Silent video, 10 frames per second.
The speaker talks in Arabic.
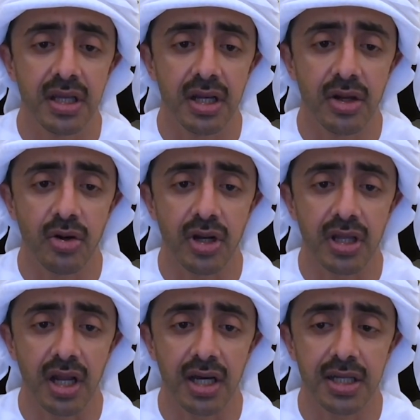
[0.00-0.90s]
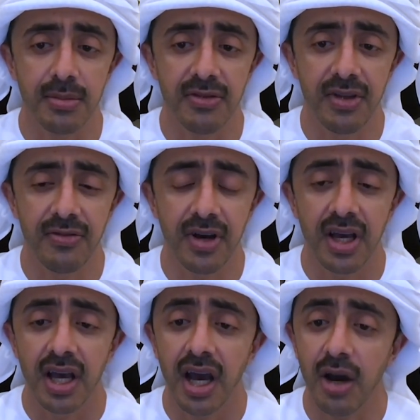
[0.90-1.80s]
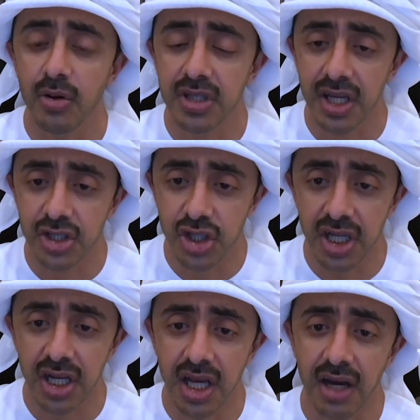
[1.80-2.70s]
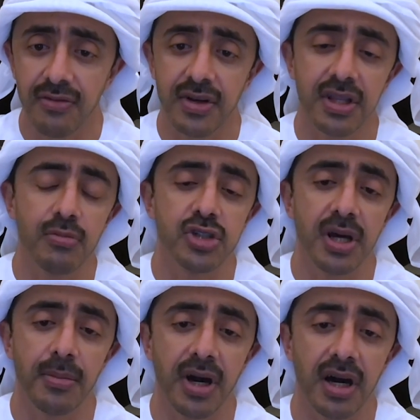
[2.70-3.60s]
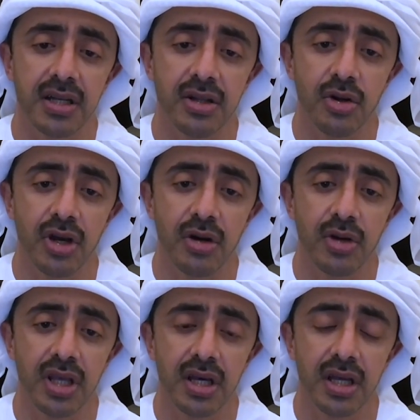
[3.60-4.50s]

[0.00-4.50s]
لكرة القدم الفيفا حول تأجيل كافة المسابقات الكروية